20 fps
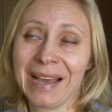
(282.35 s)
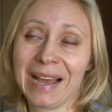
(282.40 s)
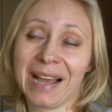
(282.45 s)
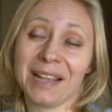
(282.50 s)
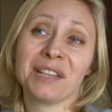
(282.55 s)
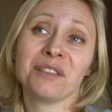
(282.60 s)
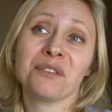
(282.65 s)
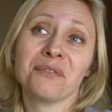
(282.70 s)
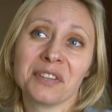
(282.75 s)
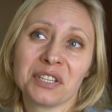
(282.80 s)
A
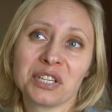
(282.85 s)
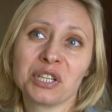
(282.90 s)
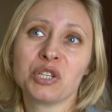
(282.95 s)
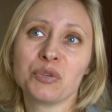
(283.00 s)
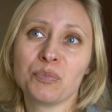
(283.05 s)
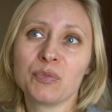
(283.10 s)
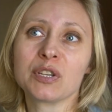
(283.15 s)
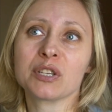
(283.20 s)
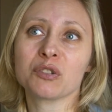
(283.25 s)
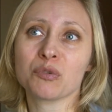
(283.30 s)
nie
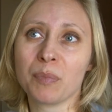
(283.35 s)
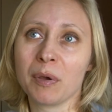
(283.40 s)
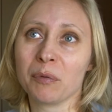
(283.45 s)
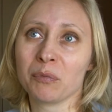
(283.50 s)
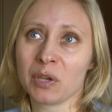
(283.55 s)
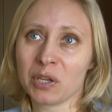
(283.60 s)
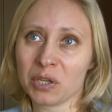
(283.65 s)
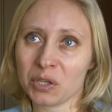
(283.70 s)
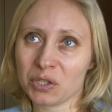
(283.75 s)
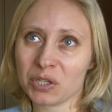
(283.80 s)
dowiedzieliśmy się
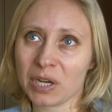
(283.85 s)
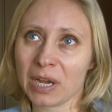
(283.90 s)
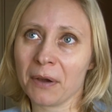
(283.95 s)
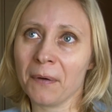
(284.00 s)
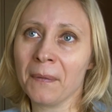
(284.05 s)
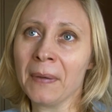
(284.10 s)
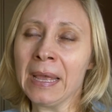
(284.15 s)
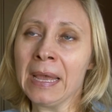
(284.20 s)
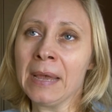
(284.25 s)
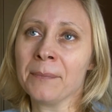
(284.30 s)
zupełnie niczego.